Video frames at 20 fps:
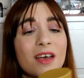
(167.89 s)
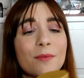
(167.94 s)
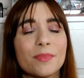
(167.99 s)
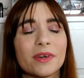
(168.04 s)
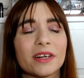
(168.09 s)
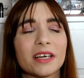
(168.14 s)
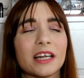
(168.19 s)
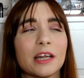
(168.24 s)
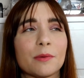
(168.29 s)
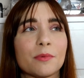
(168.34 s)

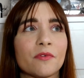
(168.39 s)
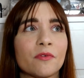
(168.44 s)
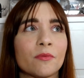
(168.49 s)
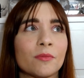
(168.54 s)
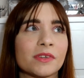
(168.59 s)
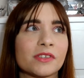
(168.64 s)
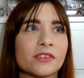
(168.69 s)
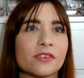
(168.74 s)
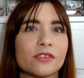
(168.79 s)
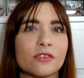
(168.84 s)
perché la
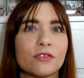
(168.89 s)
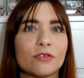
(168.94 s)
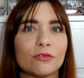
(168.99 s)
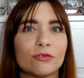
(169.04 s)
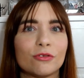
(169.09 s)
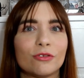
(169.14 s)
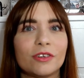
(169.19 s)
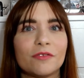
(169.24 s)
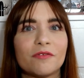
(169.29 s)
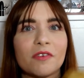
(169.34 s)
profumazione dell'olio
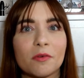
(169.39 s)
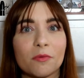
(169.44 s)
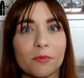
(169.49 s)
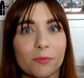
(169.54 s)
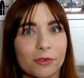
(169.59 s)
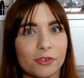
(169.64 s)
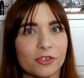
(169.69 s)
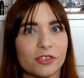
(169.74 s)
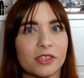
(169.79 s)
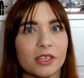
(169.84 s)
d'oliva non mi
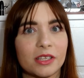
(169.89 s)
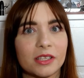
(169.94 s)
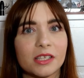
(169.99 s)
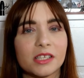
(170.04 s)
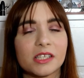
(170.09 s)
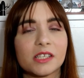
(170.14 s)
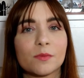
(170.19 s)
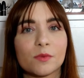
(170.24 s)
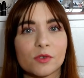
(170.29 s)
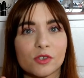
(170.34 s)
piace
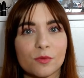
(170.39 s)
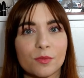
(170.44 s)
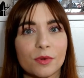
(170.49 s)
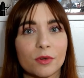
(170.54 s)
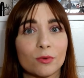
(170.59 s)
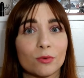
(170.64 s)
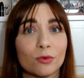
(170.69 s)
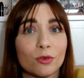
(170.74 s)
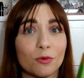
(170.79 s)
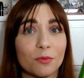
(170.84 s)
tantissimo
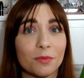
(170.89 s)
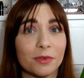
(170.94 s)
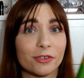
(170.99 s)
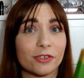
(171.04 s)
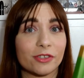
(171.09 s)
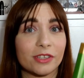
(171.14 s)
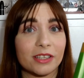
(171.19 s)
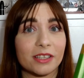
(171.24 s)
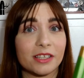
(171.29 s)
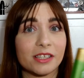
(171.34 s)
soprattutto non mi
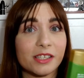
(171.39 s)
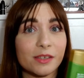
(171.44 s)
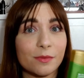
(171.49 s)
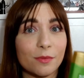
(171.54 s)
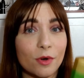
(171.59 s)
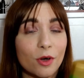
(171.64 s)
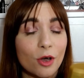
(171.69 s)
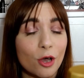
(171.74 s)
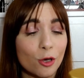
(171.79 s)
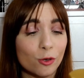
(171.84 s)
piace
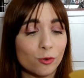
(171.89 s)
tantissimo